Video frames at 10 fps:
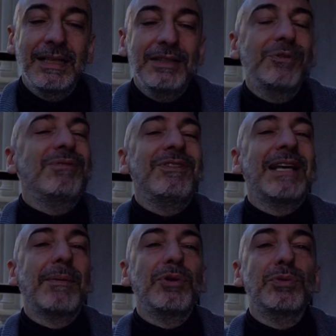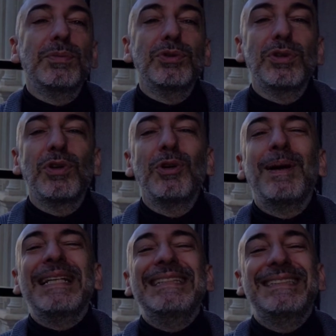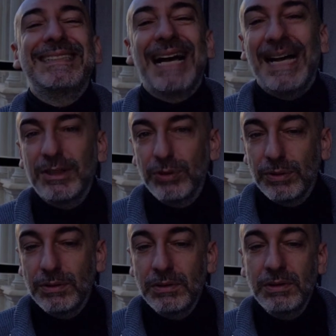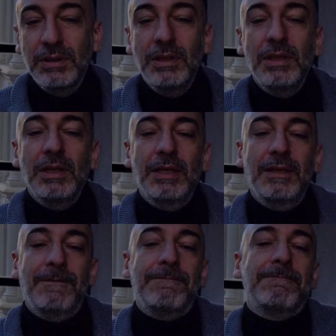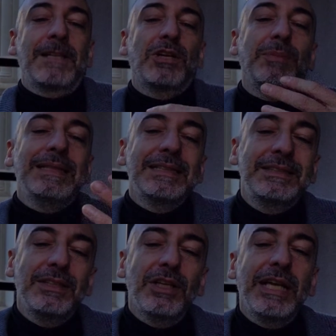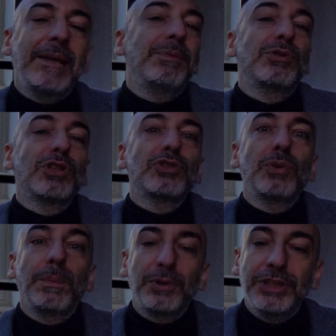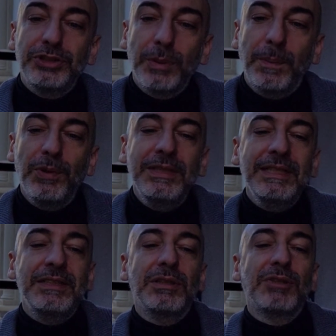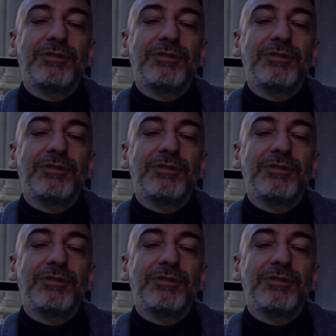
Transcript: Non viviamo in un mondo globalizzato. La globalizzazione è piuttosto un processo politico